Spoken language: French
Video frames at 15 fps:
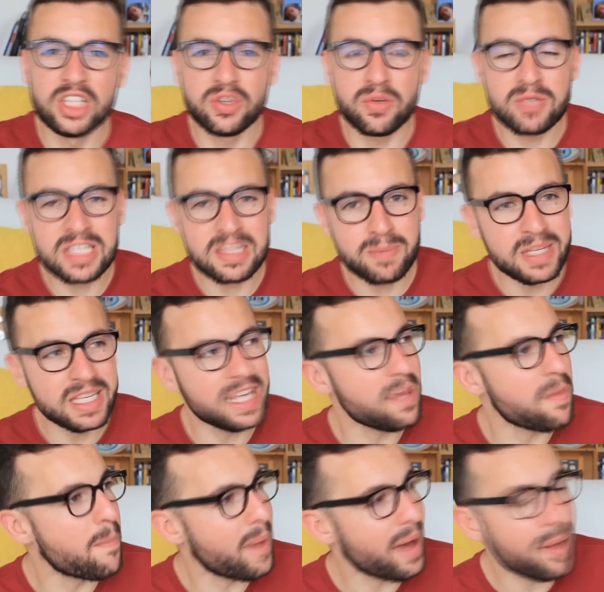Je vais vous
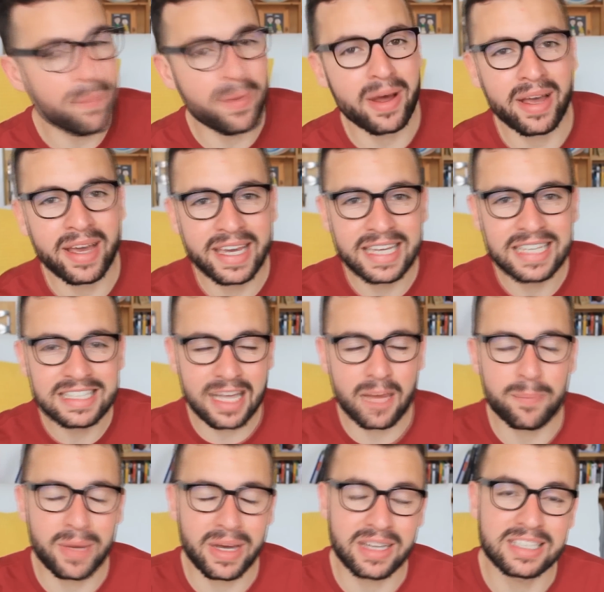expliquer pas à pas et
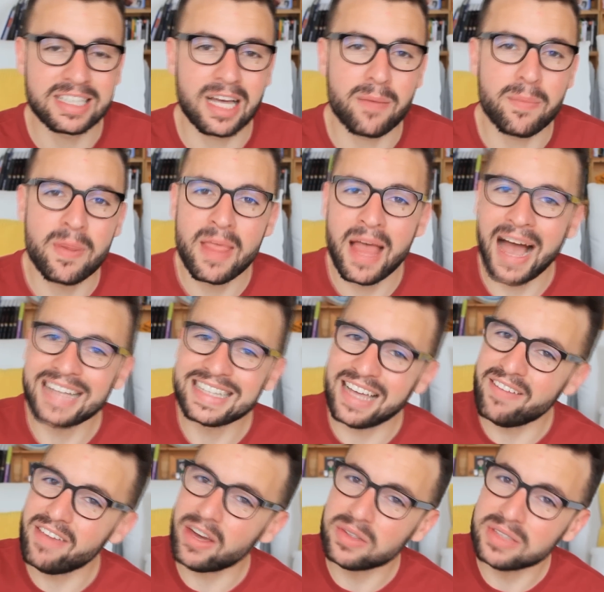étape par étape à
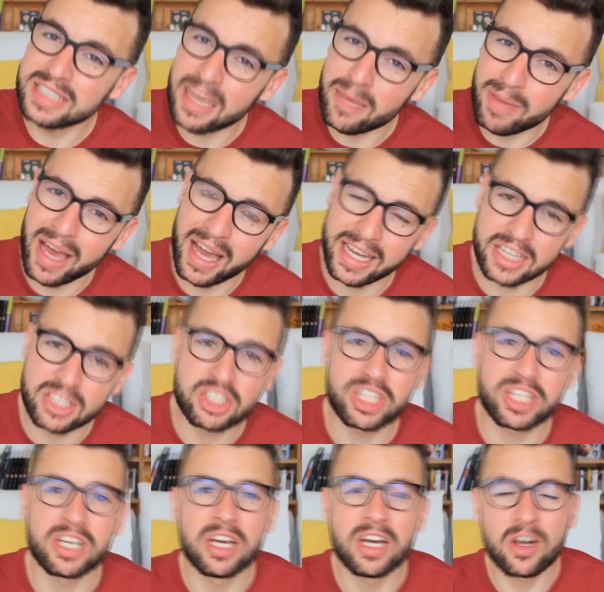travers une caméra
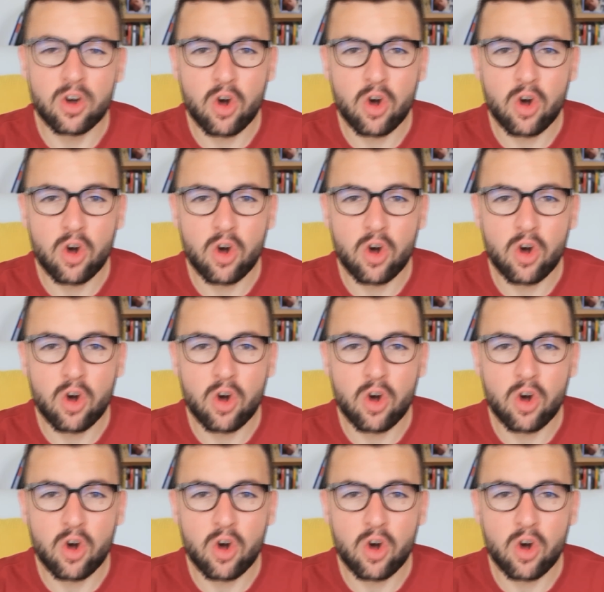cachée.